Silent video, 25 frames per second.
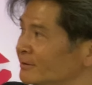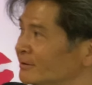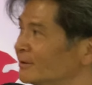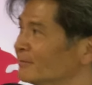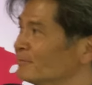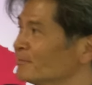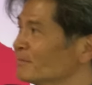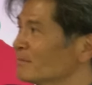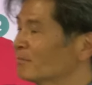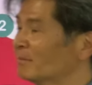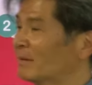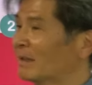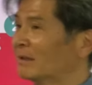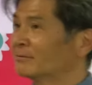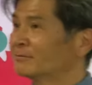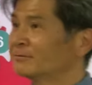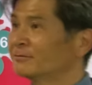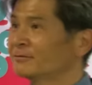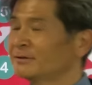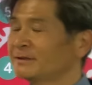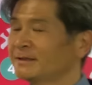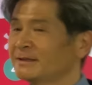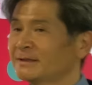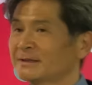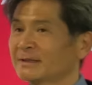う、
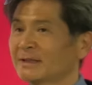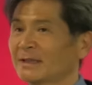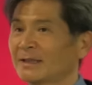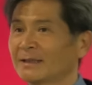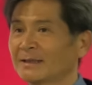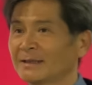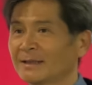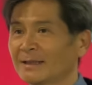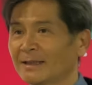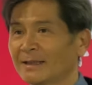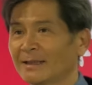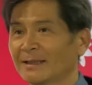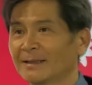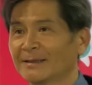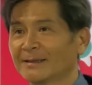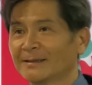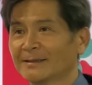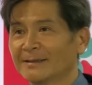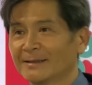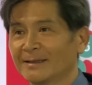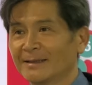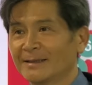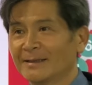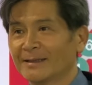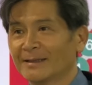封印された
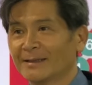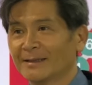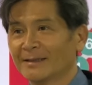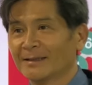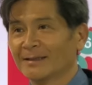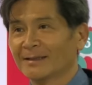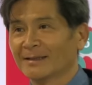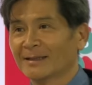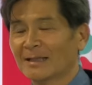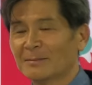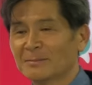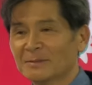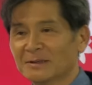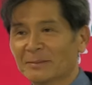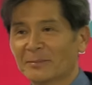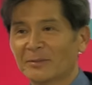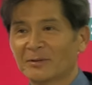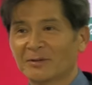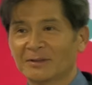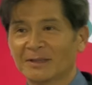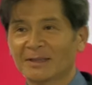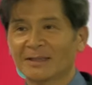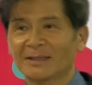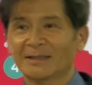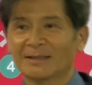神様
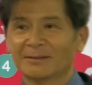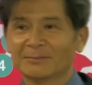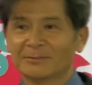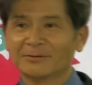の中で